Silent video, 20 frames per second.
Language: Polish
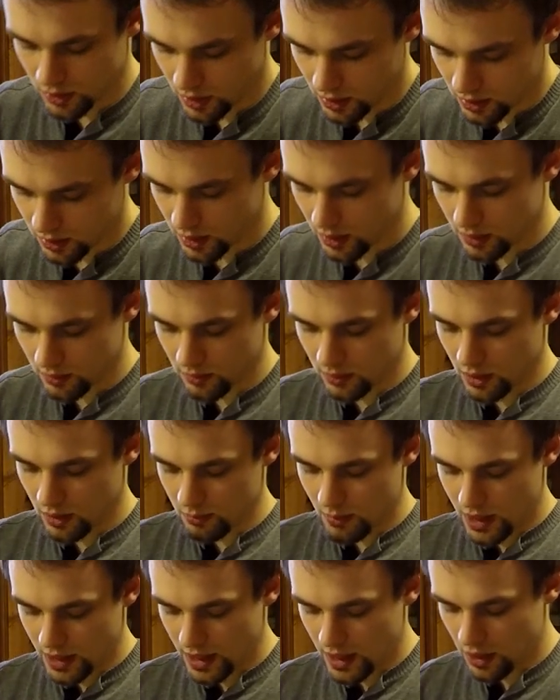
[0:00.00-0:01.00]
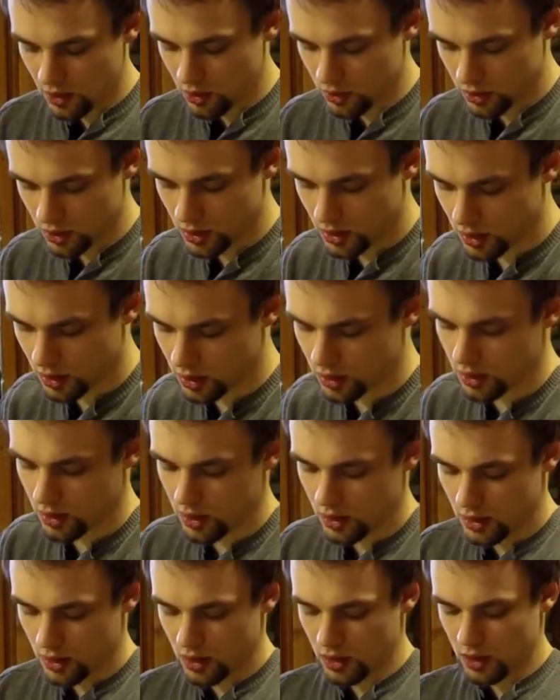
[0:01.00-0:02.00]
Ten, ten, ten makaronik,
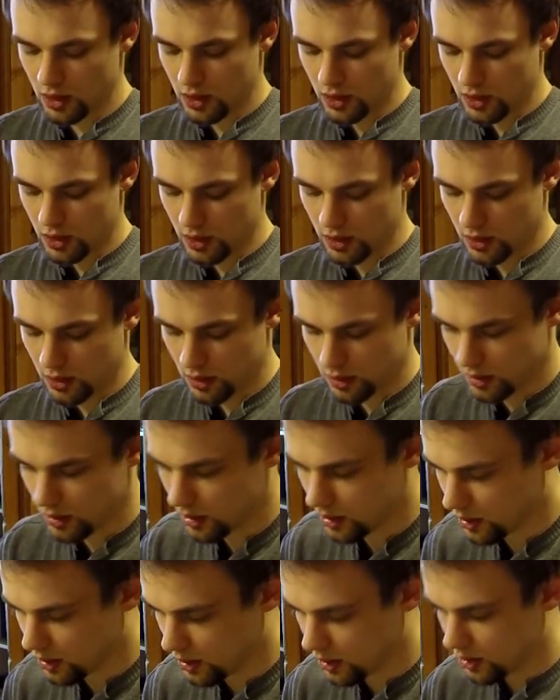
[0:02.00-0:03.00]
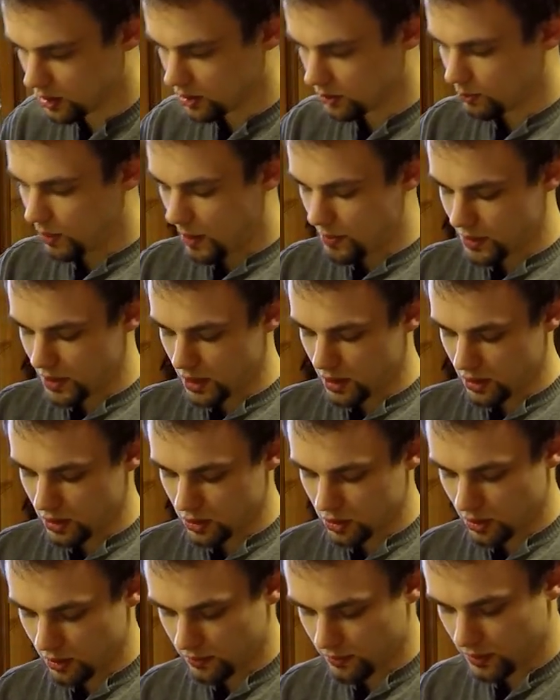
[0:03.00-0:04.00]
tak, e, ryżowy, ry, papier
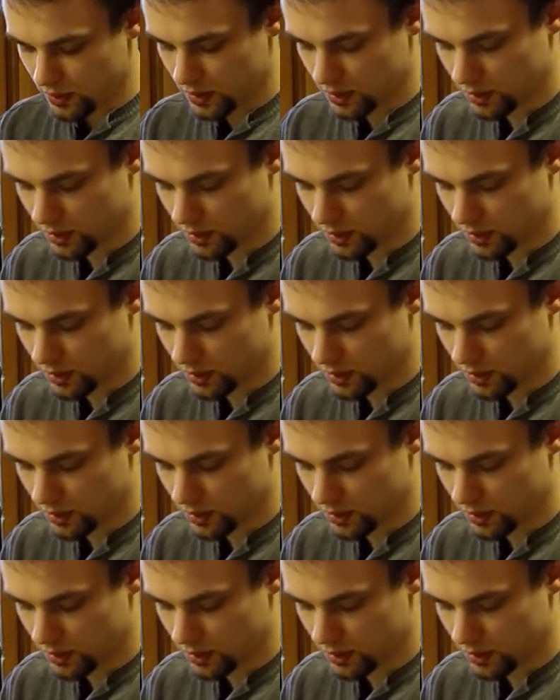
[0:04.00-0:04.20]
ryżowy.